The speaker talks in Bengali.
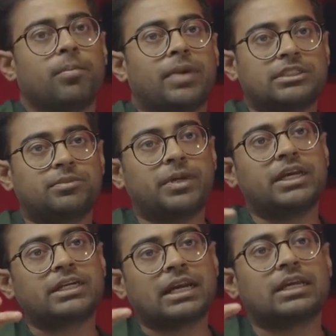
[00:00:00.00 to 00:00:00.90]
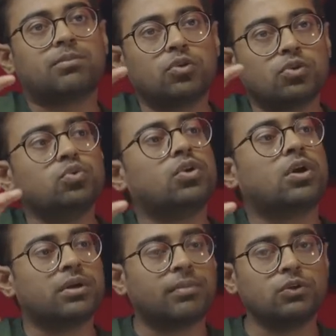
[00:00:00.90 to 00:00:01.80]
ম্যাশ ব্রেনের টার্গেট মূলত দুই
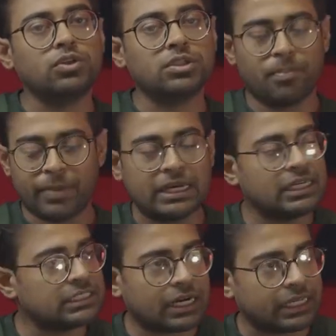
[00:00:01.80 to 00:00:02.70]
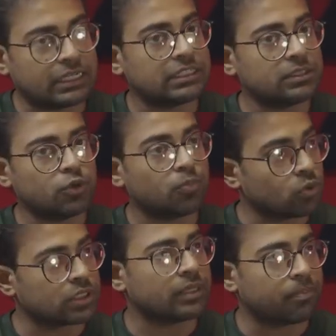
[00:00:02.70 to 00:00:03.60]
ধরনের মানুষ মেইনলি যারা ইংরেজি বই
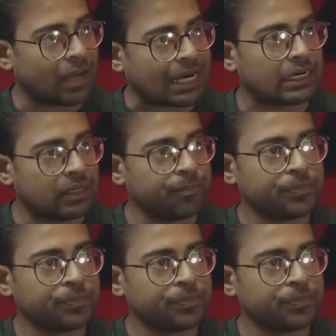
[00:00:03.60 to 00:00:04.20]
পড়তে পারে না